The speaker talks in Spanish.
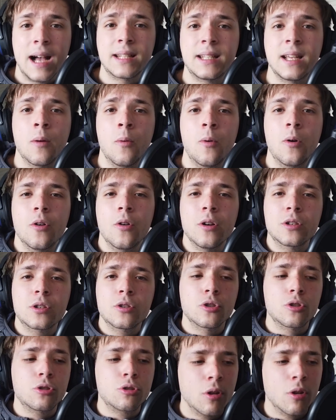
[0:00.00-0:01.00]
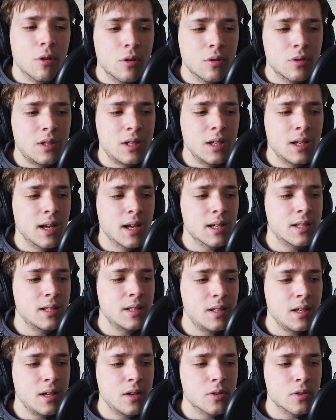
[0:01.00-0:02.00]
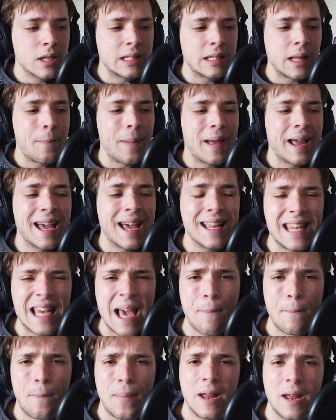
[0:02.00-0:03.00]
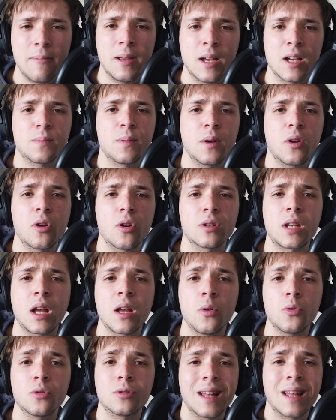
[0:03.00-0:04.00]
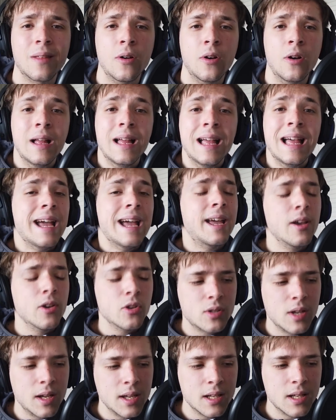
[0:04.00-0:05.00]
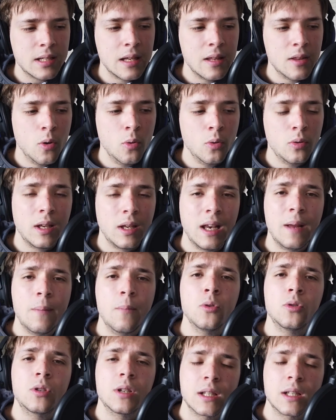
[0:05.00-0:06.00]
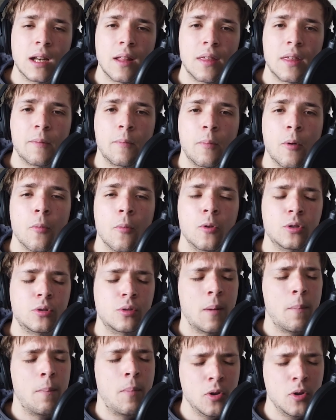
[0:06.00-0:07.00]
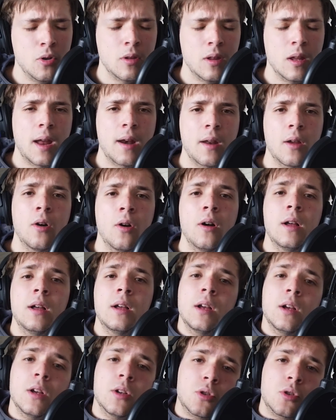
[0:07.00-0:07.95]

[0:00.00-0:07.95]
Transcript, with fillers: Así que bueno, eso es todo, chicas y chicos, esta pequeña previa, espero que os haya gustado, que os haya sido útil y muchas gracias por vuestro apoyo diario.